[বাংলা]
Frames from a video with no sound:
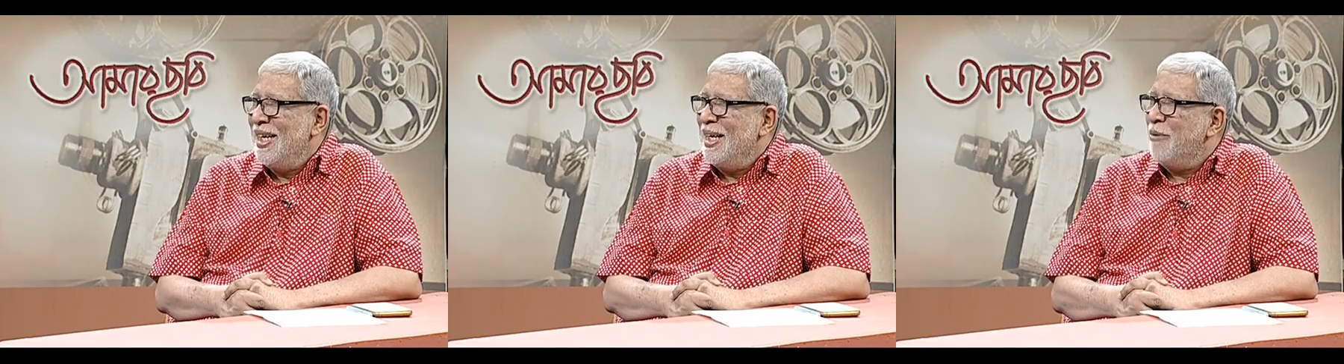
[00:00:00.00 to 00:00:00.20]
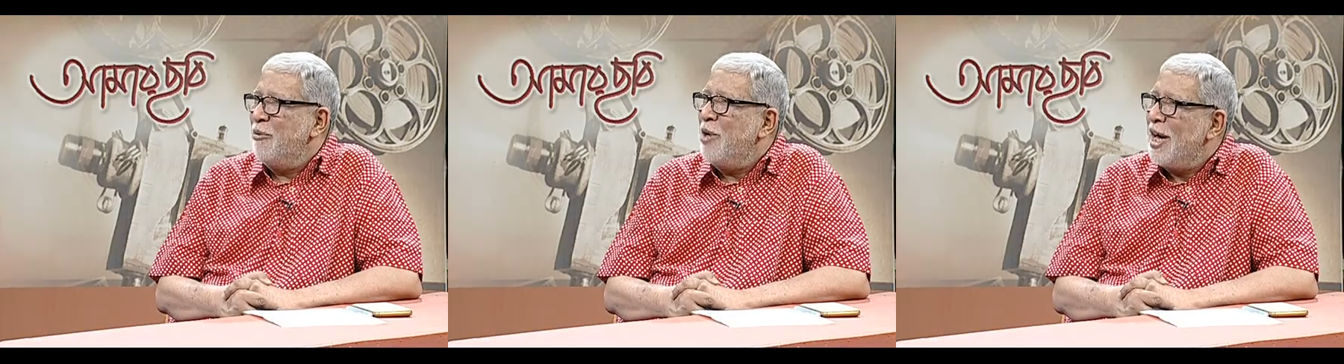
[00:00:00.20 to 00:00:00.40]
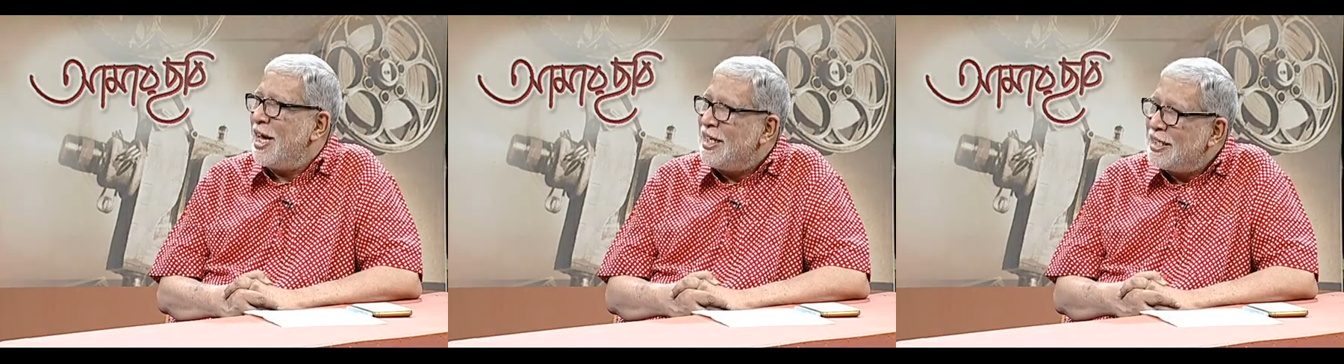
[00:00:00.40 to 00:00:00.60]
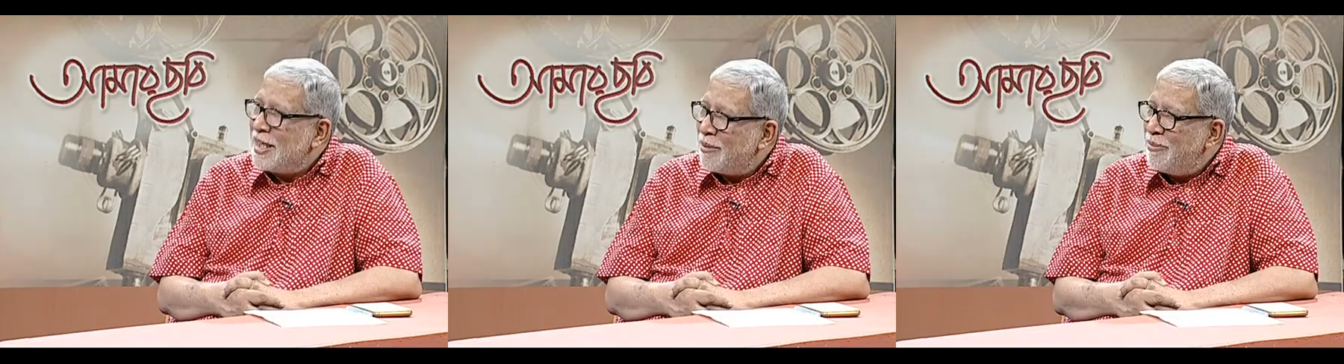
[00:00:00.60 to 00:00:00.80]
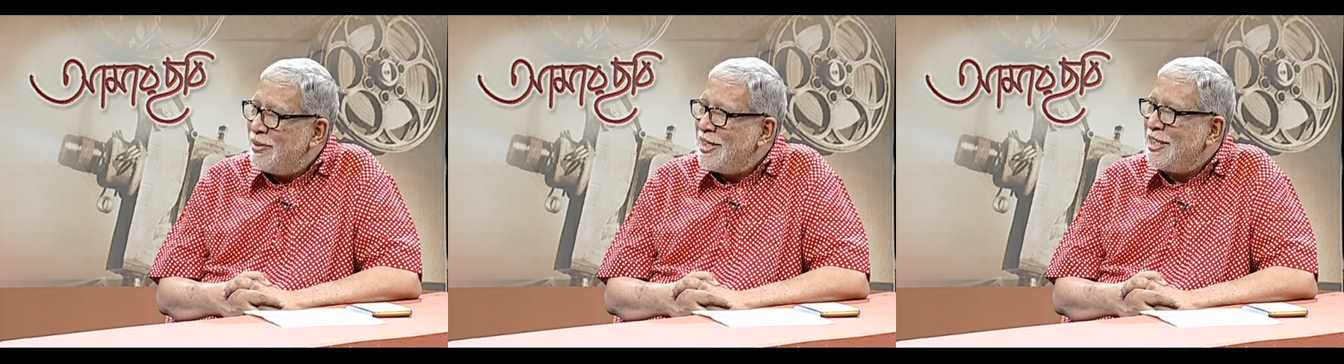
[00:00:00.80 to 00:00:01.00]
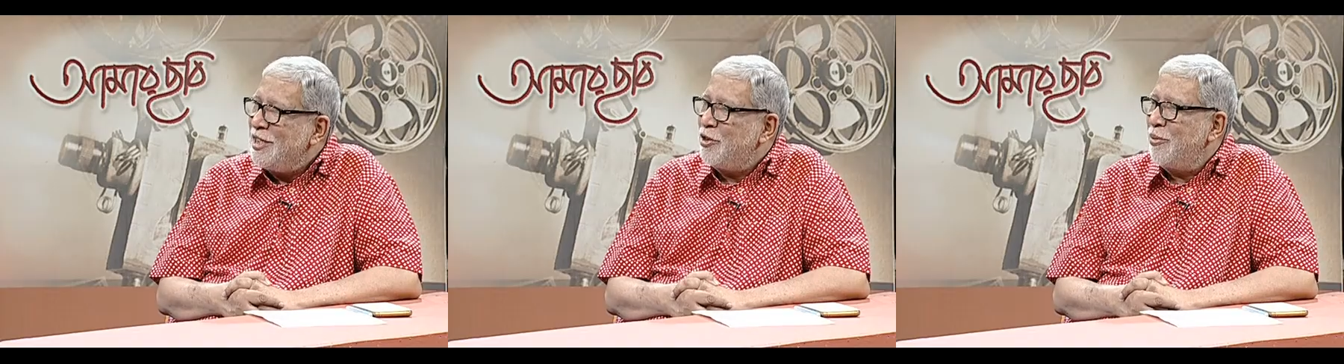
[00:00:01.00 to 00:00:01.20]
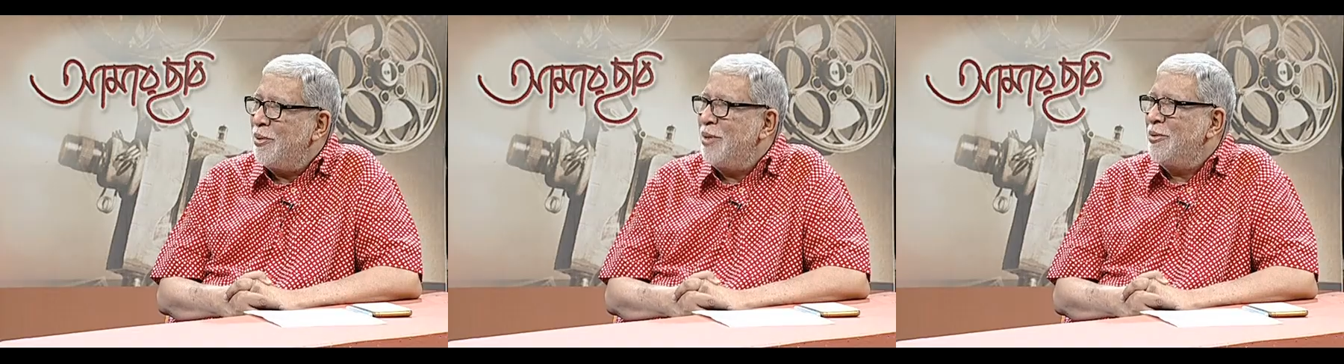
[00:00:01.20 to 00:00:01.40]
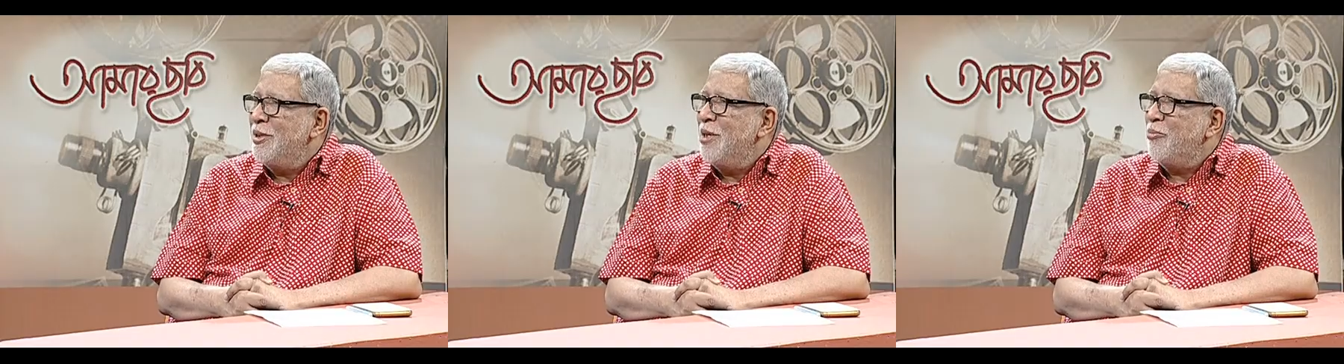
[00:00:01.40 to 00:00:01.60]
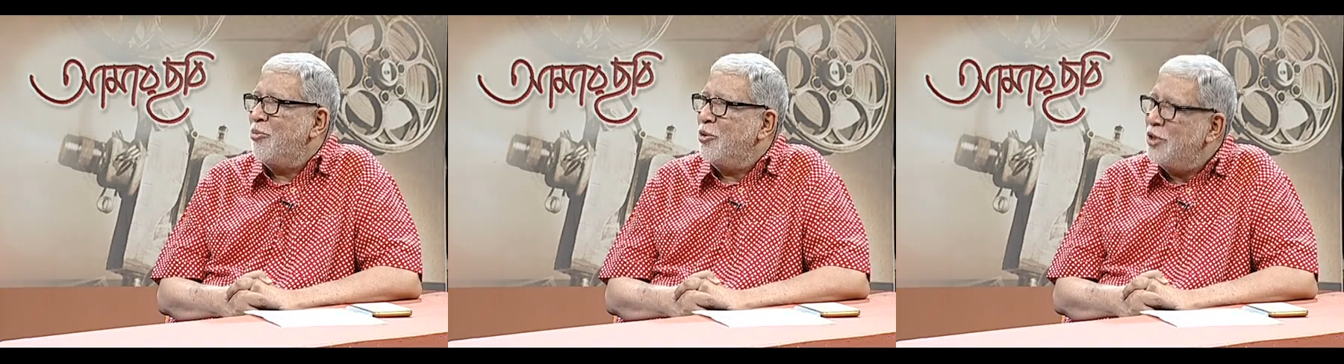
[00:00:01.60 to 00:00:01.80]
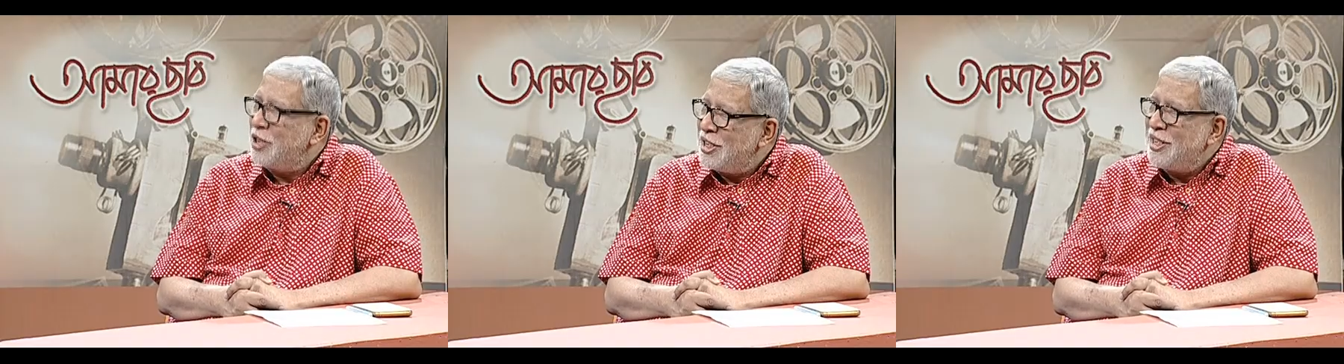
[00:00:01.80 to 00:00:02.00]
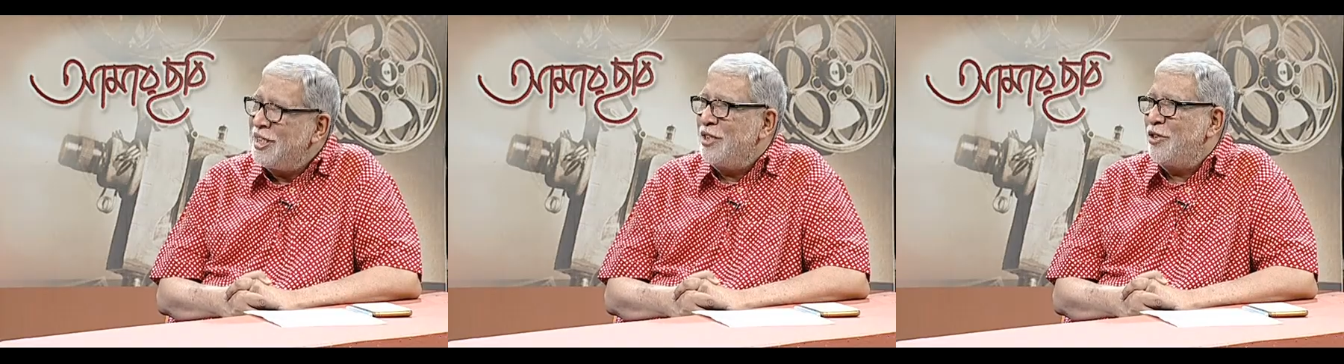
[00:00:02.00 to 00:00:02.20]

এবং এই ছাব্বিশটি ছবির মধ্যে পঁচিশটি